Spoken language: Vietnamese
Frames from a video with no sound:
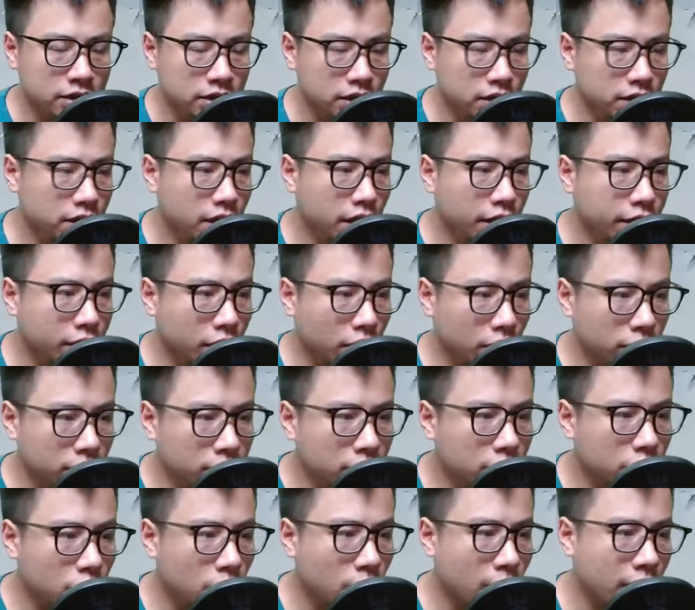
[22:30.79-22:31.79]
Những nơi nó
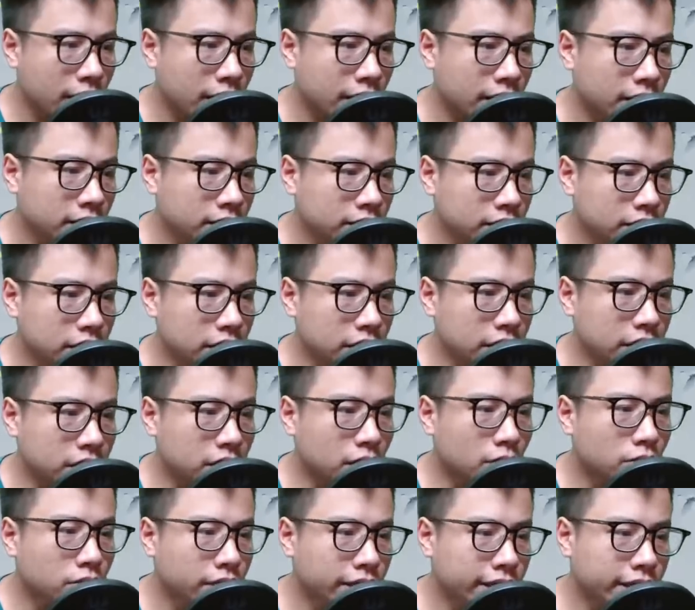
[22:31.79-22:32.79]
nướt qua
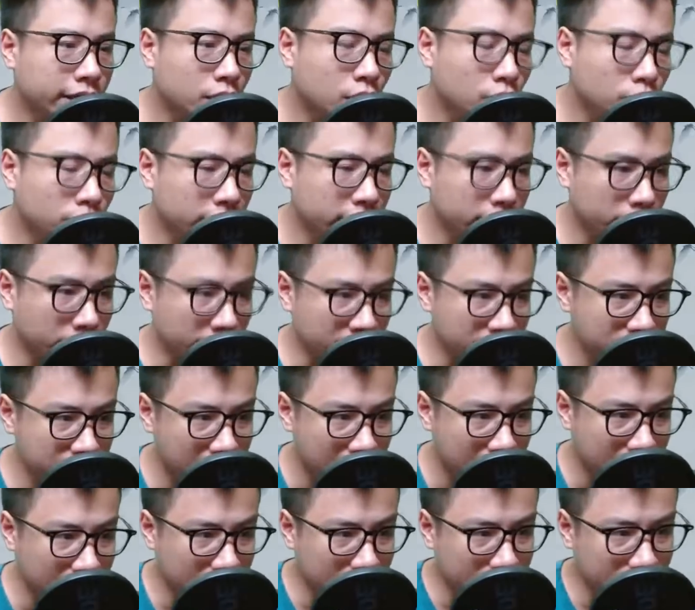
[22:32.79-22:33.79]
thì không khí cũng bị biến
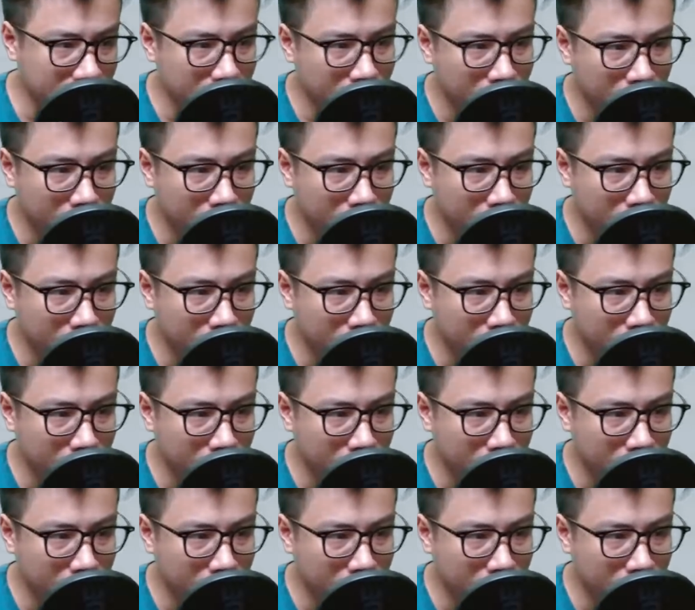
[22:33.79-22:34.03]
dạng